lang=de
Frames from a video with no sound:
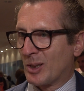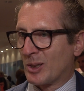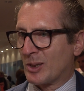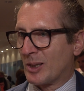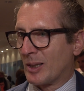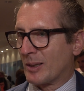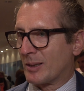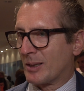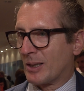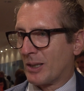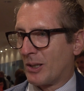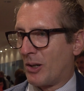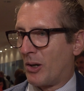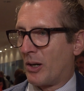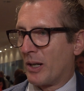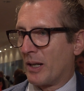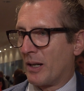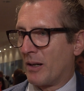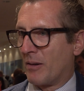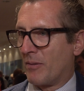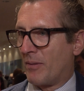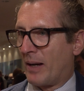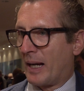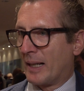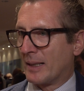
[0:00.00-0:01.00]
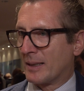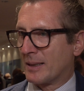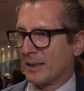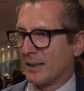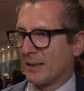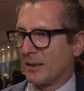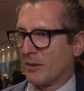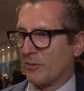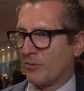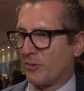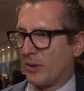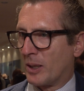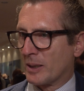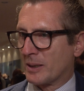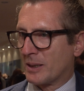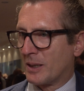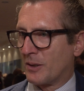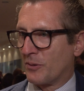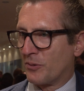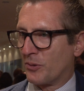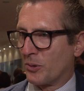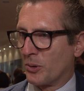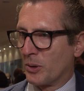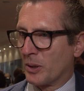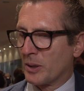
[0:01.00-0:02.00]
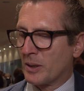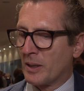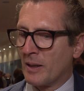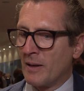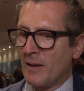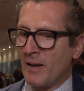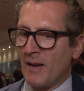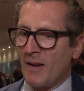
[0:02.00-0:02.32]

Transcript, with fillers: Das hat sich heuer weiter fortgeführt.